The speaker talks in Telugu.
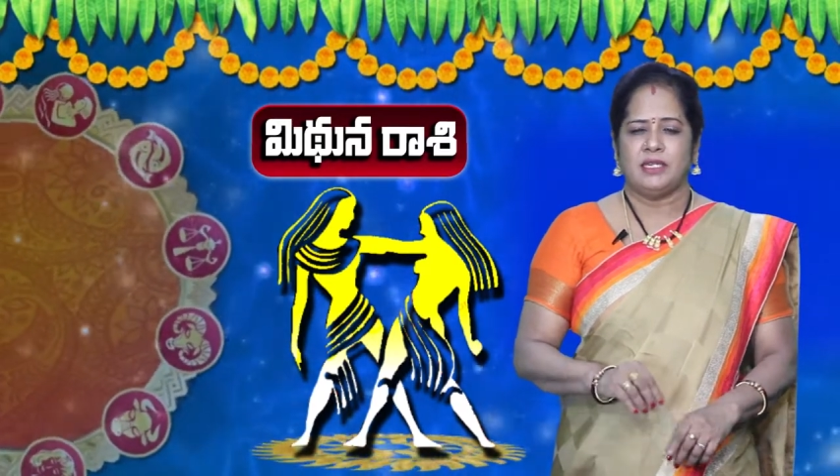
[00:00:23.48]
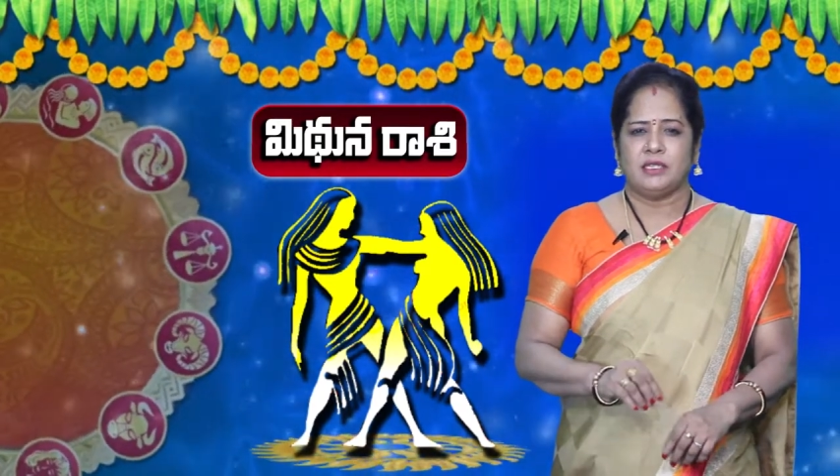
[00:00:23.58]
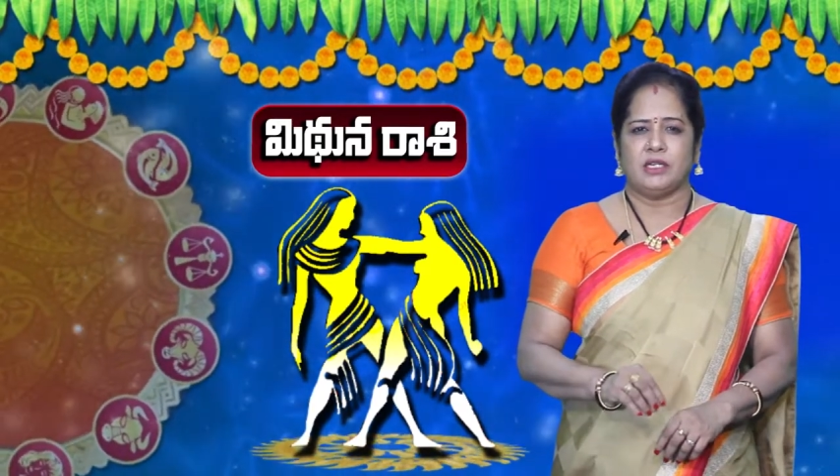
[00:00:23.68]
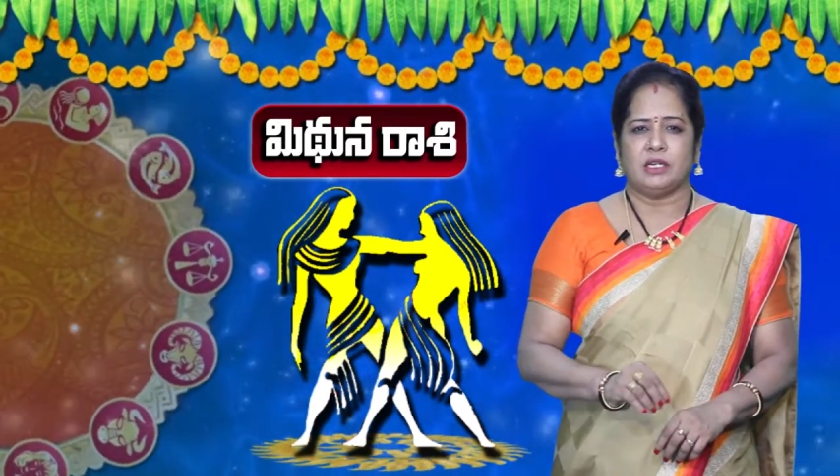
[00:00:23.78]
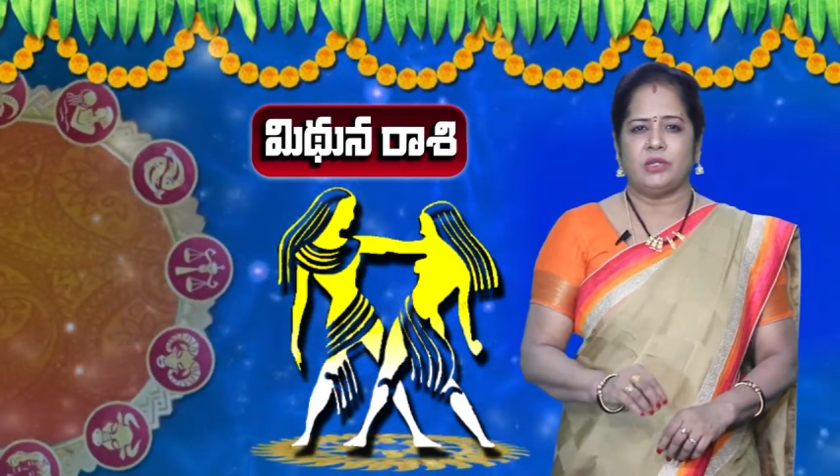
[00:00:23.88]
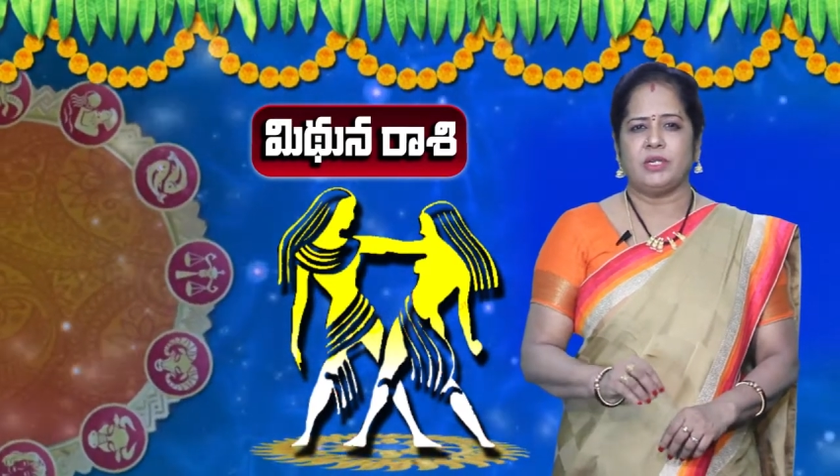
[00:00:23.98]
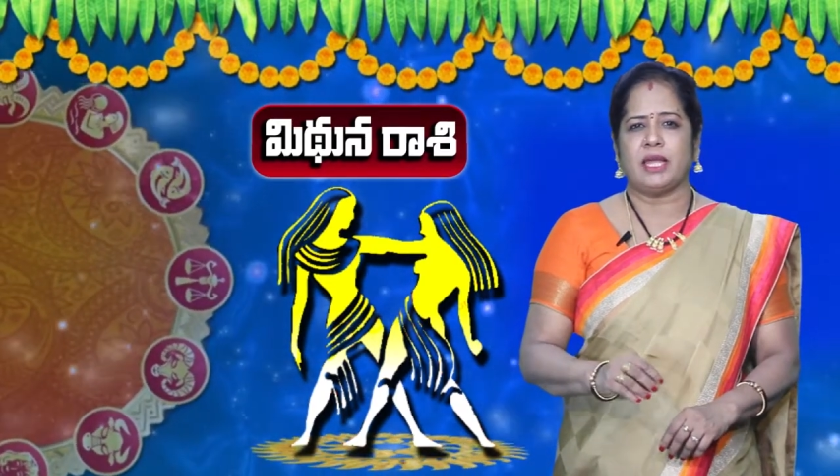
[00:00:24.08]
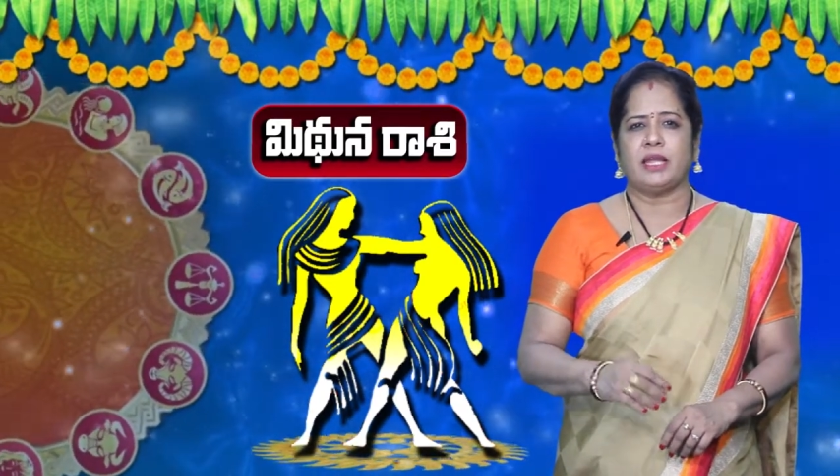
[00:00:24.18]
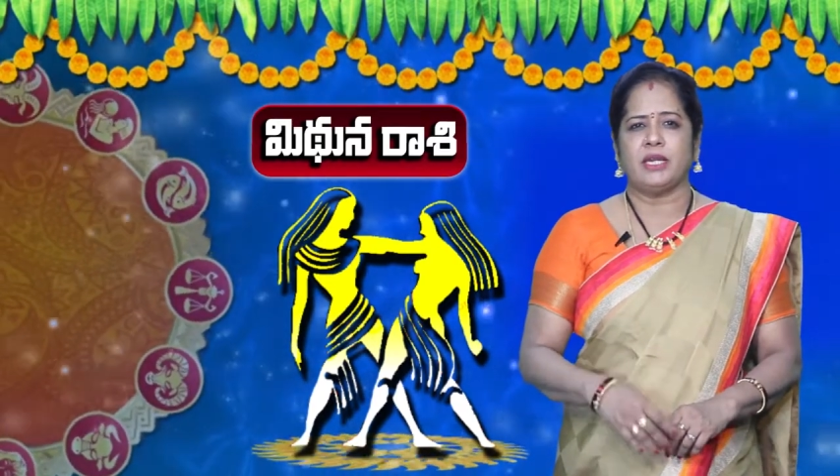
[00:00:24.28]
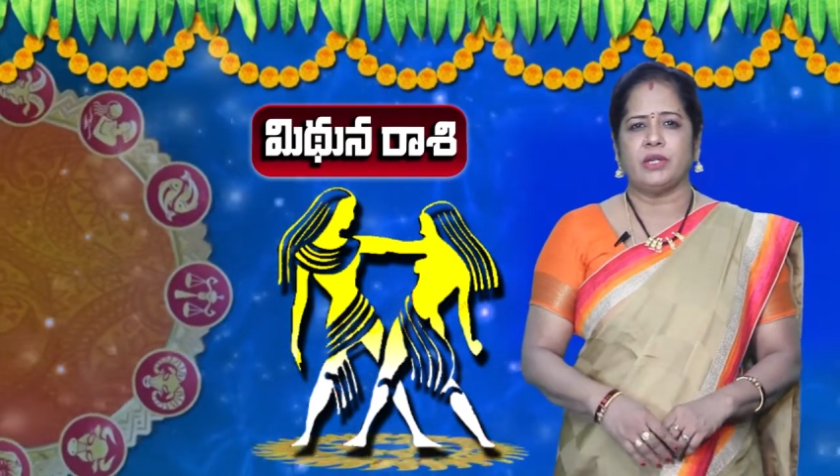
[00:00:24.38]
ఇది
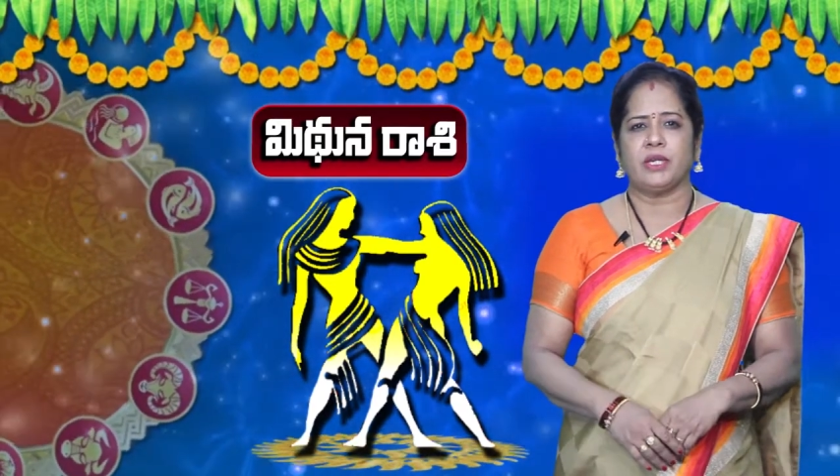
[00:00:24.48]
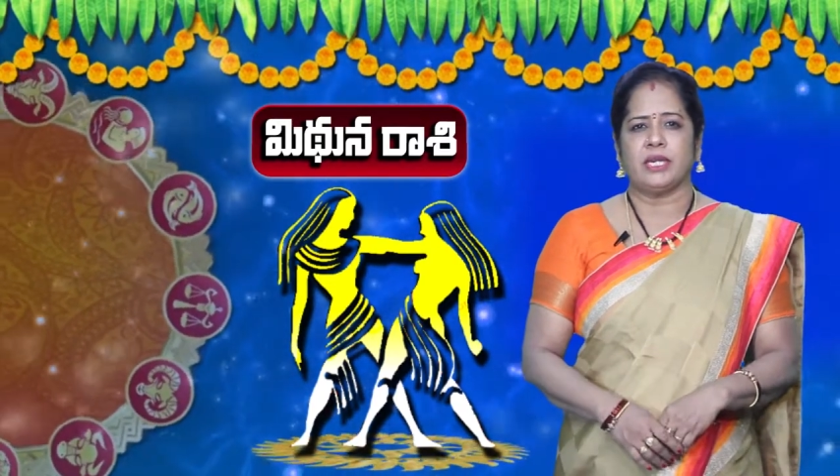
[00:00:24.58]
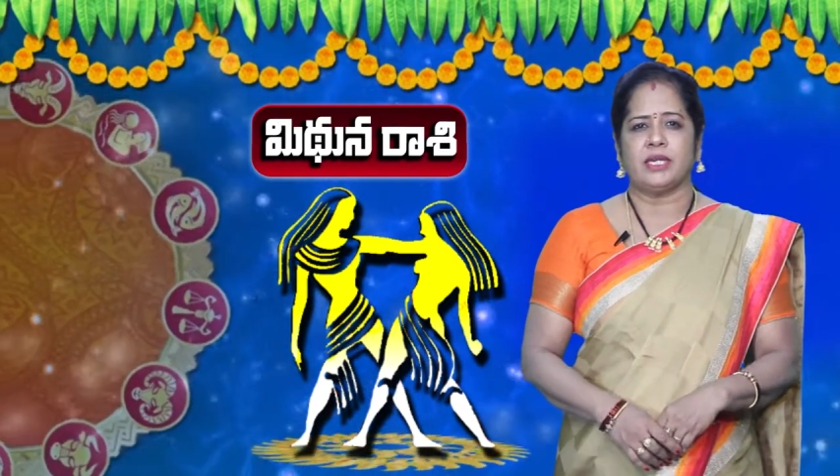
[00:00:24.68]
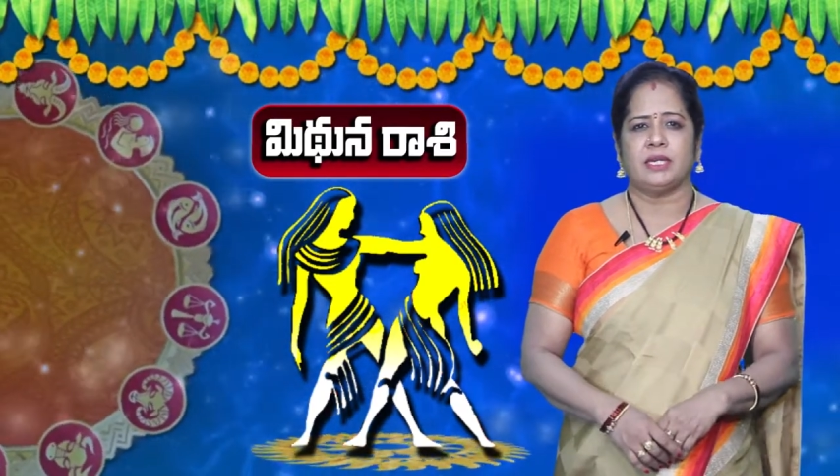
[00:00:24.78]
గడ్డుకాలం కనుక